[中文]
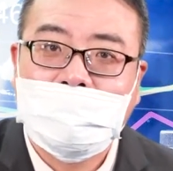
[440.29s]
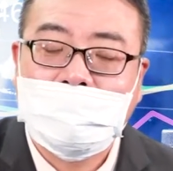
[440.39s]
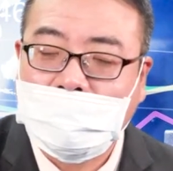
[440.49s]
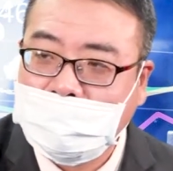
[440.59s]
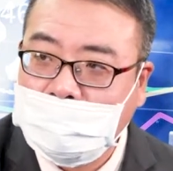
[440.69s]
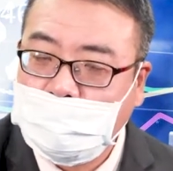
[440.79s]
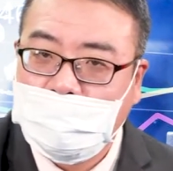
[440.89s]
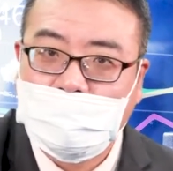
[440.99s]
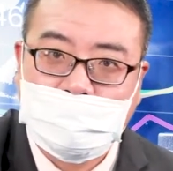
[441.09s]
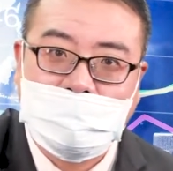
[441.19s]
第二天
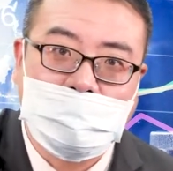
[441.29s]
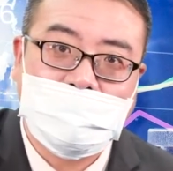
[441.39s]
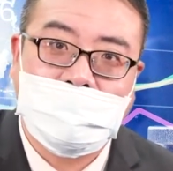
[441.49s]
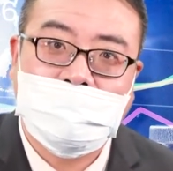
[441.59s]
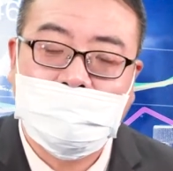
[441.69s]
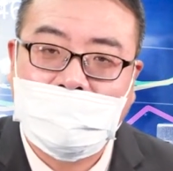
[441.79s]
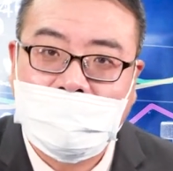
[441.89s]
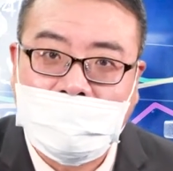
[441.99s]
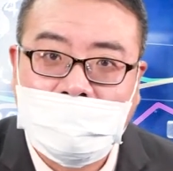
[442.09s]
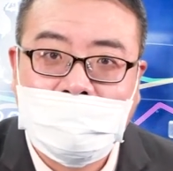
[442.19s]
班中就要讲涨停板
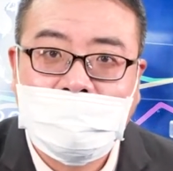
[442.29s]
啦，